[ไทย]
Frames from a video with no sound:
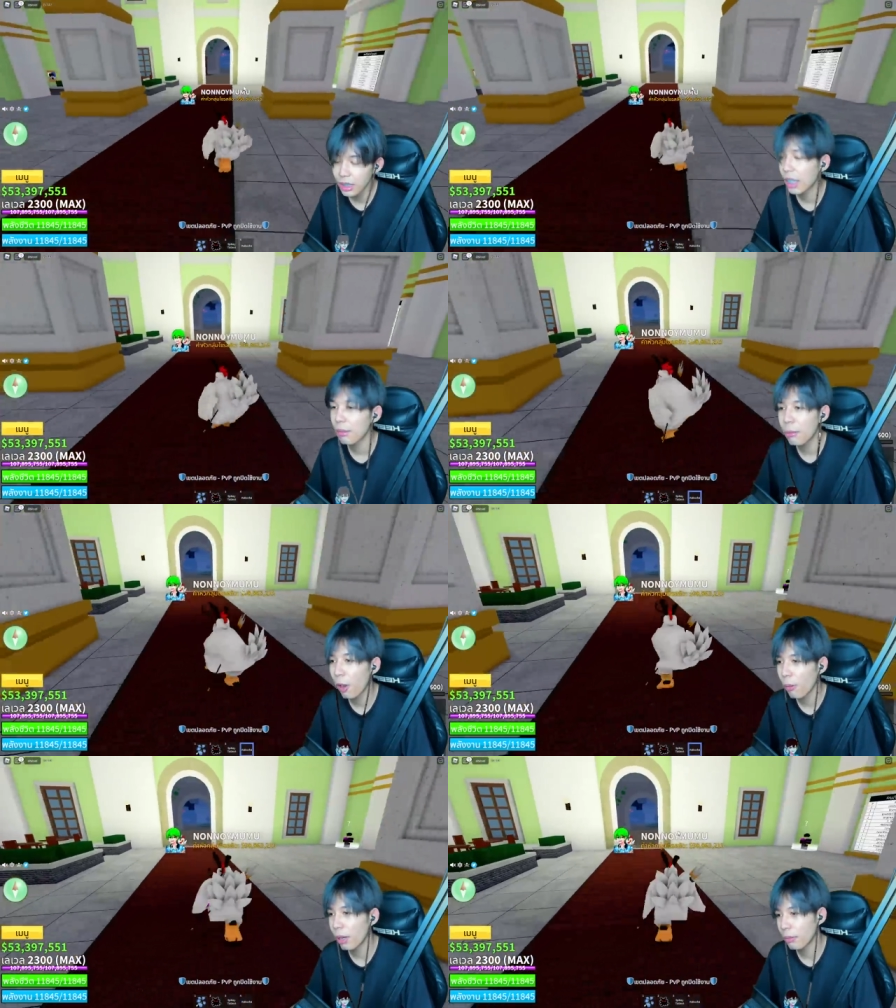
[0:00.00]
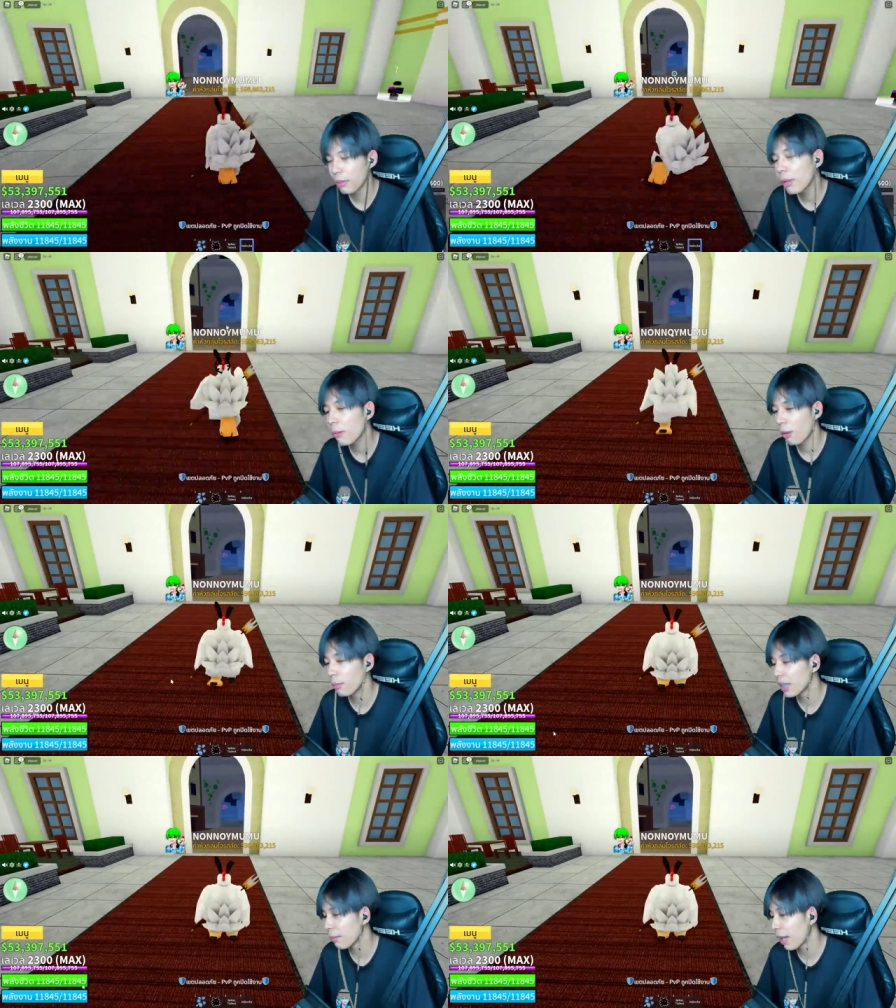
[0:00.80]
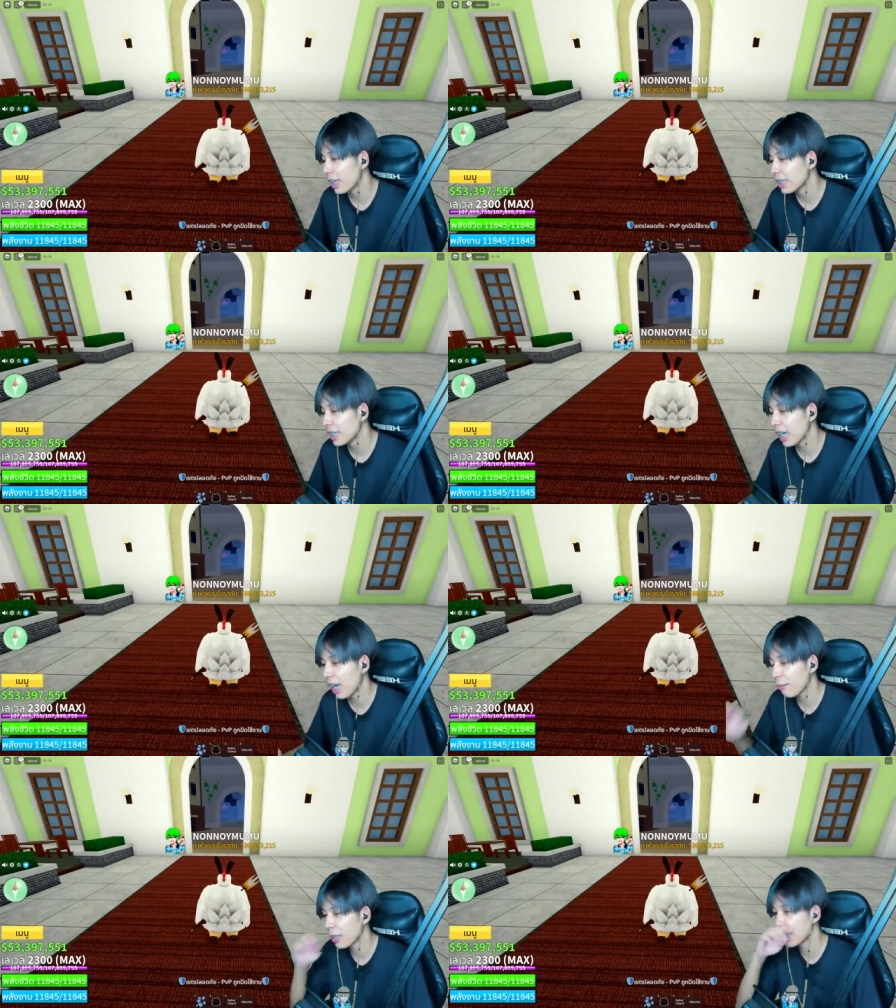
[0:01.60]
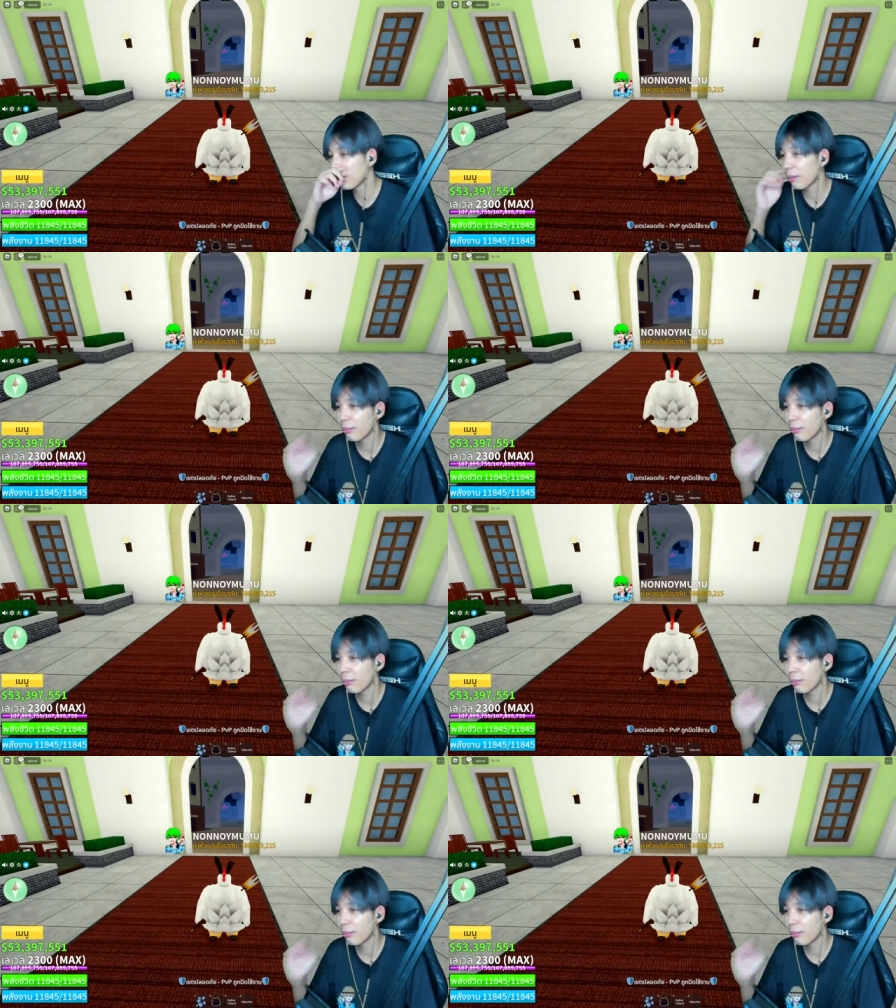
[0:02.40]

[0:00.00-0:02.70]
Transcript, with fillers: ยังไม่พร้อมอ่ะพี่ไม่พร้อมเปิดรับใครจริงๆอะครับเข้าใจปะเพราะ